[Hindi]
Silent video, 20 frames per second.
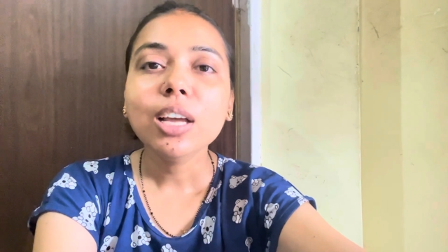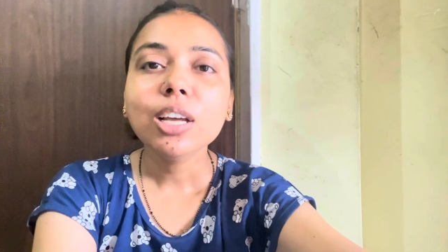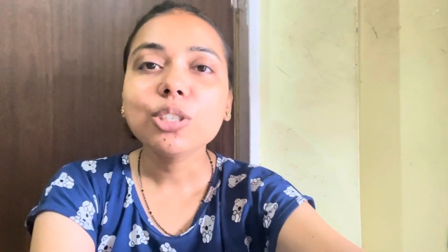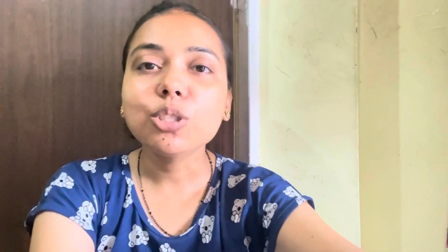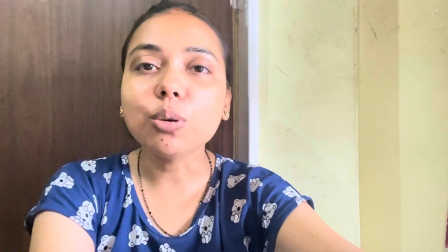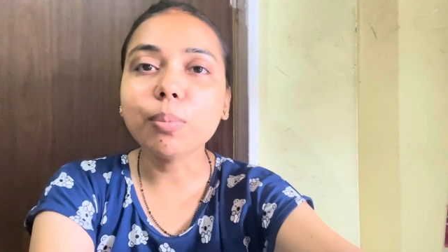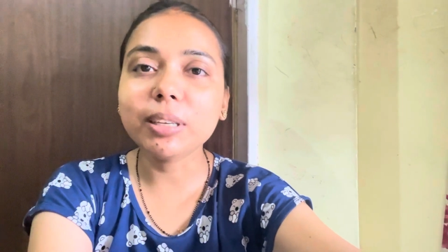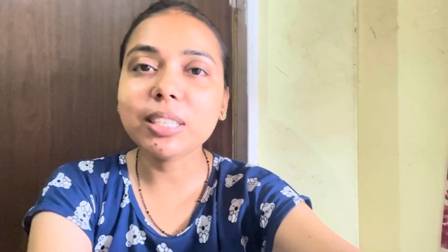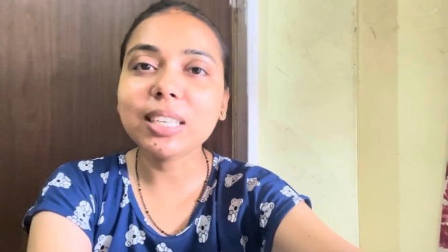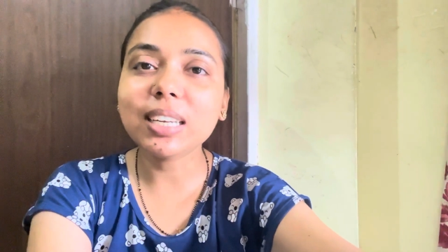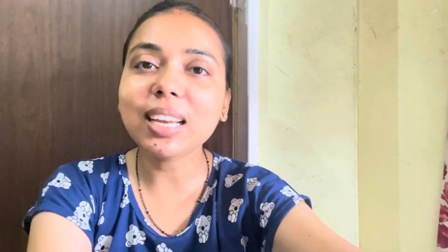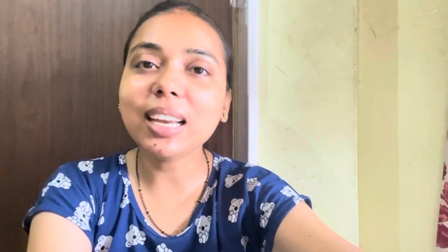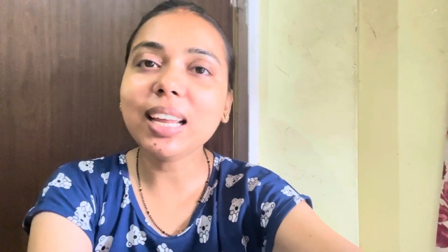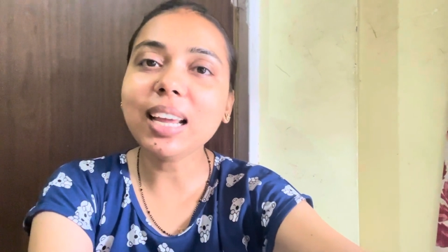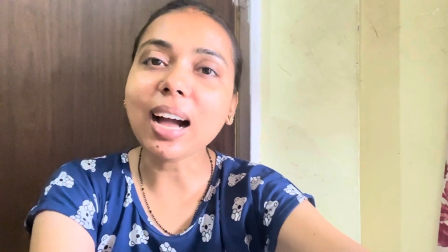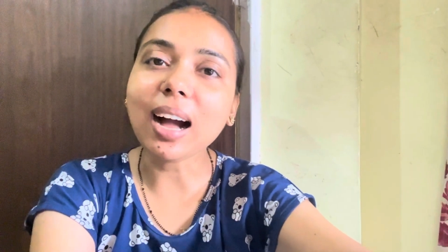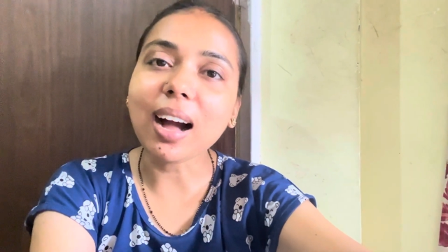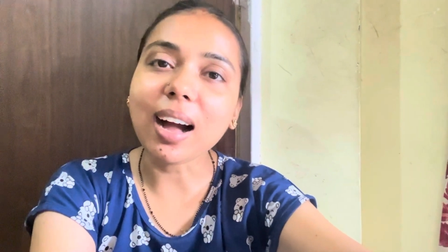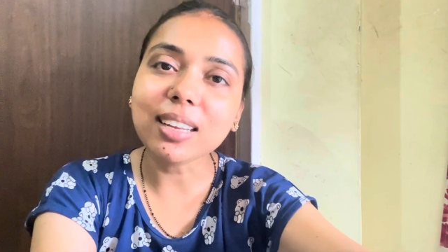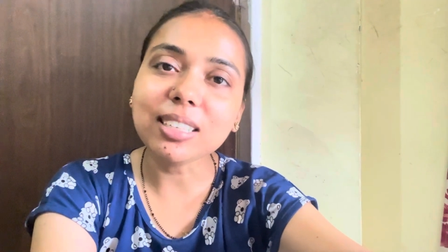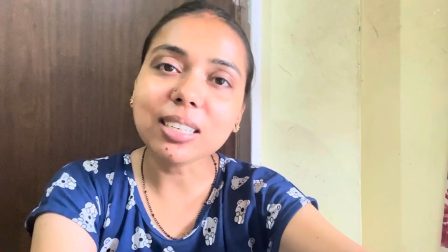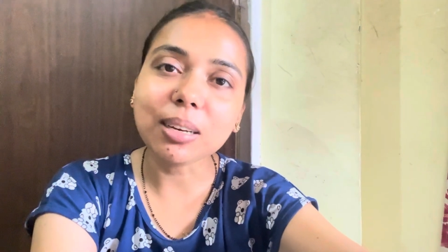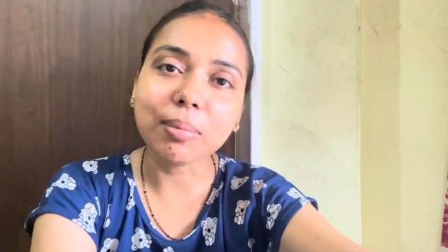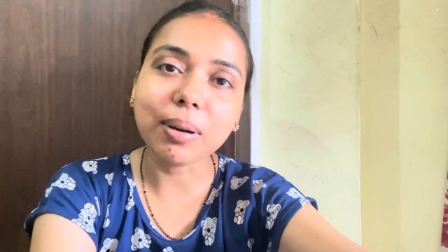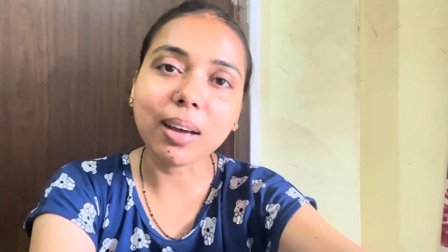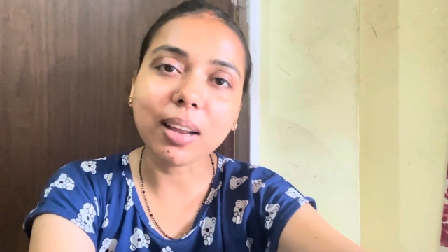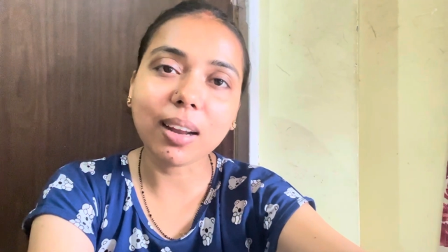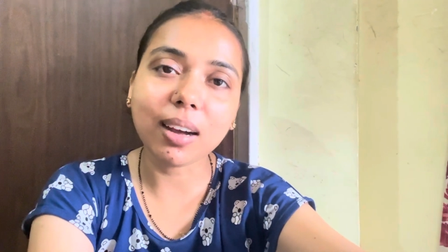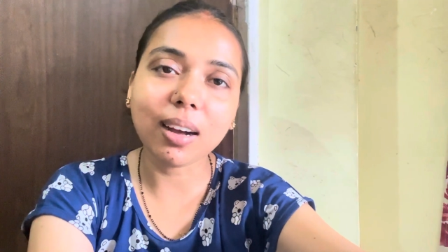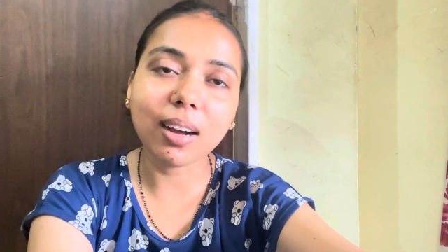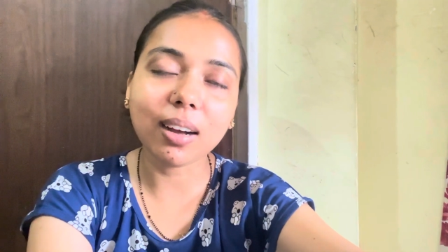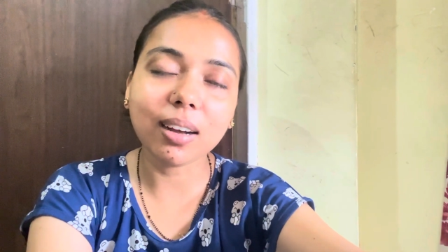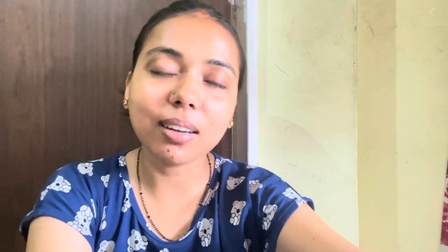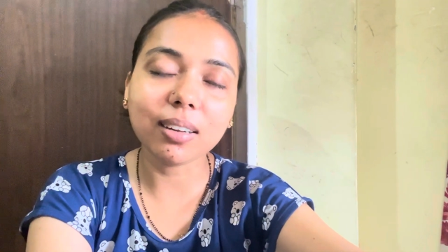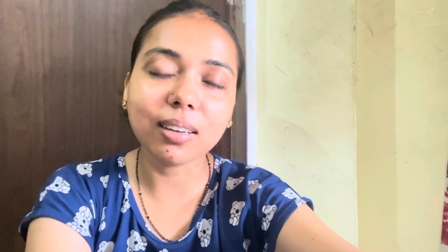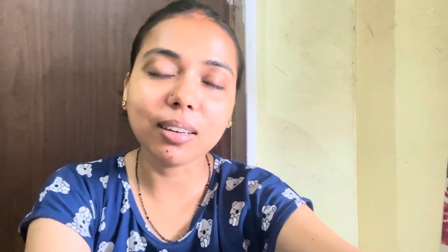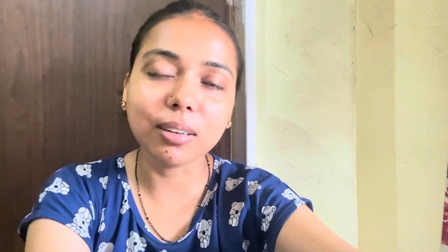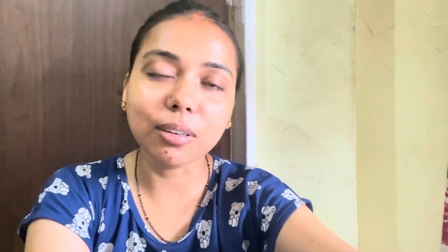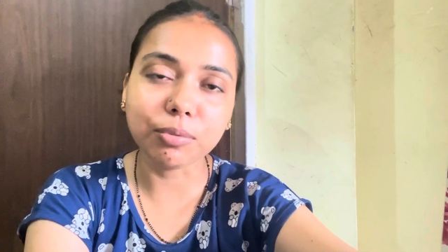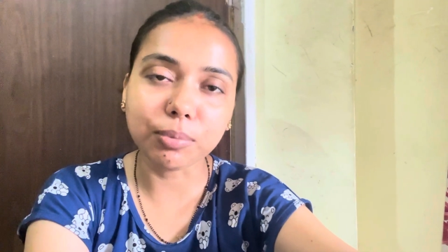So basically आज हमारा
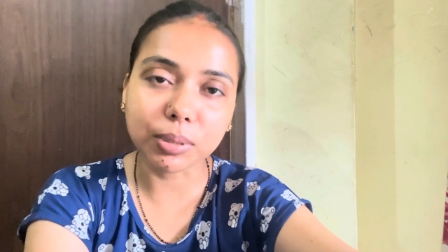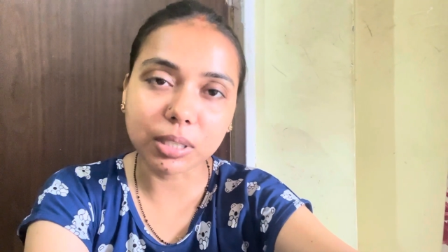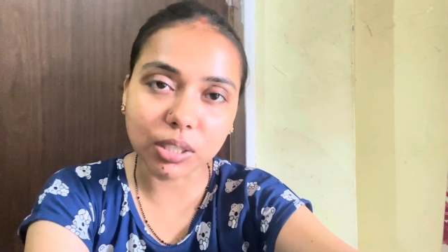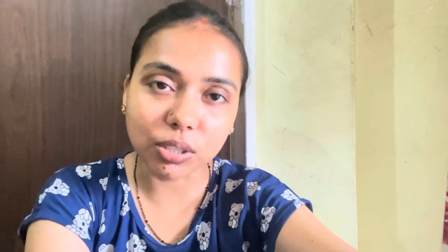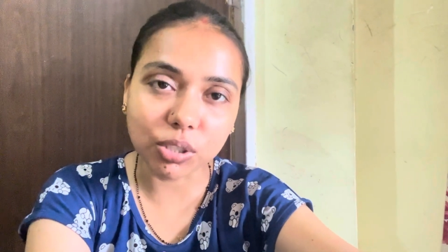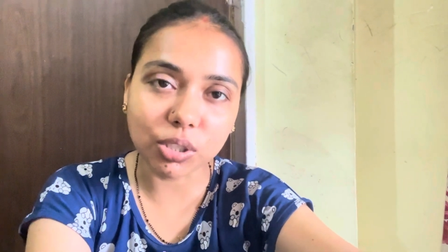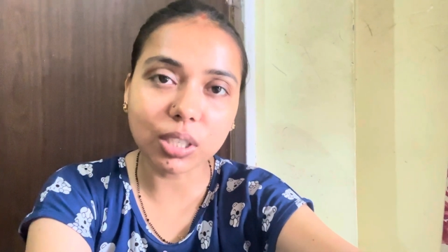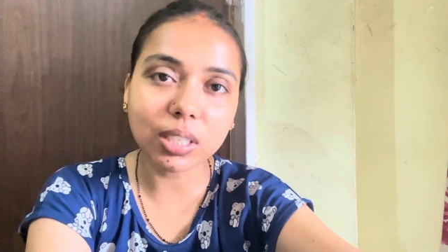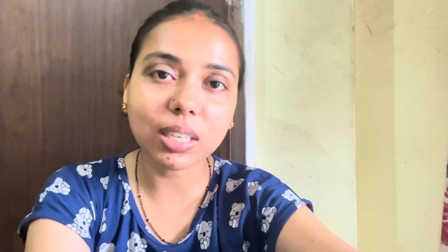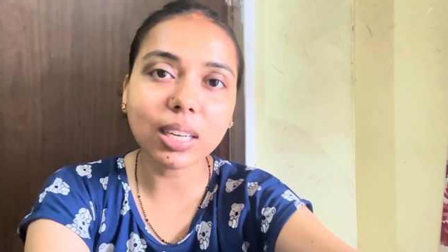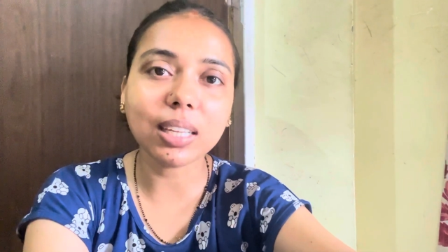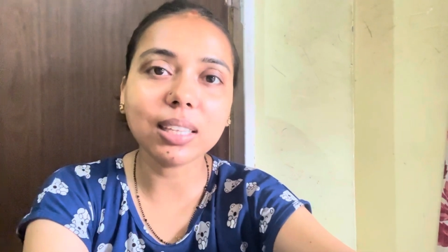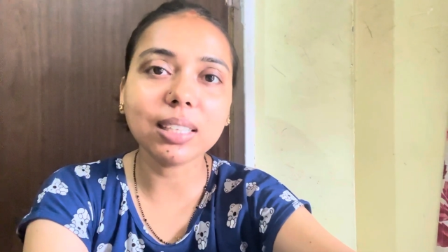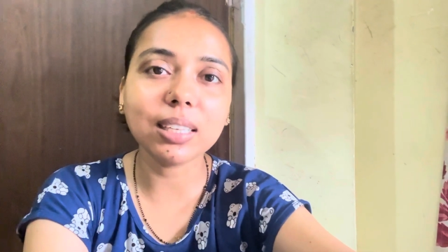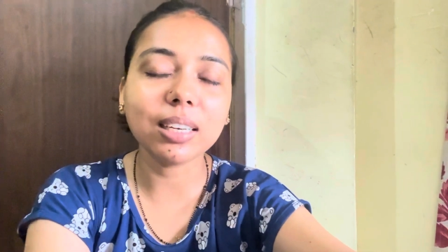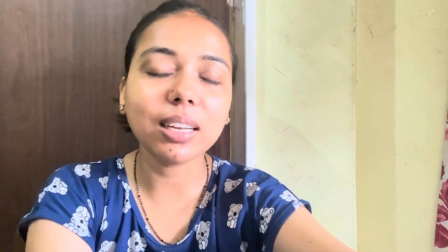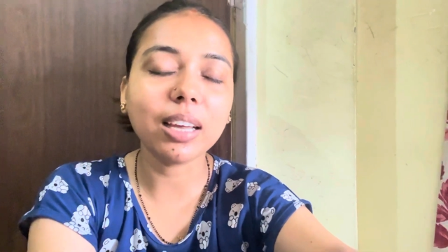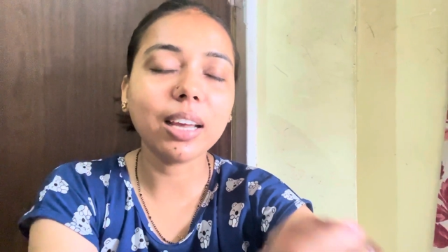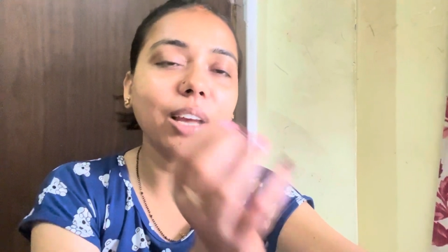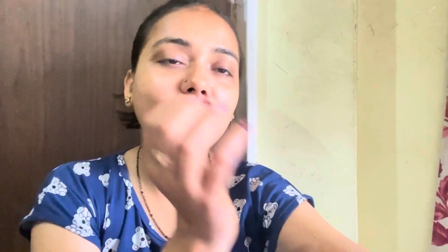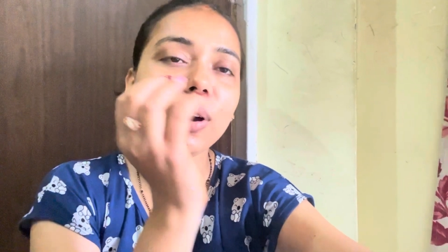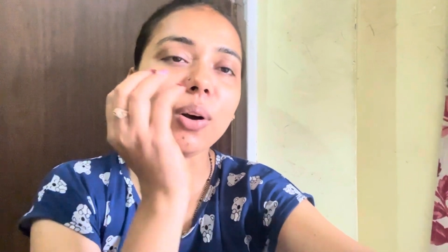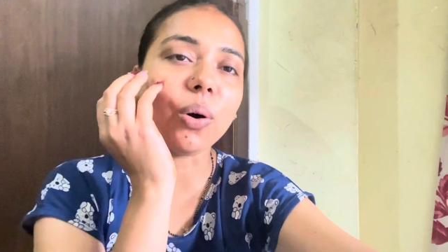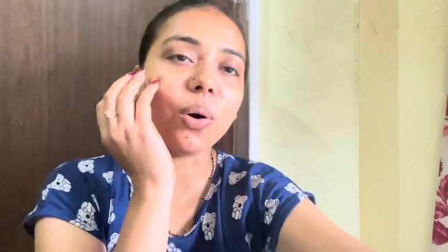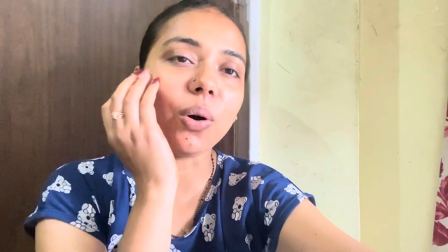विसर्जन का दिन है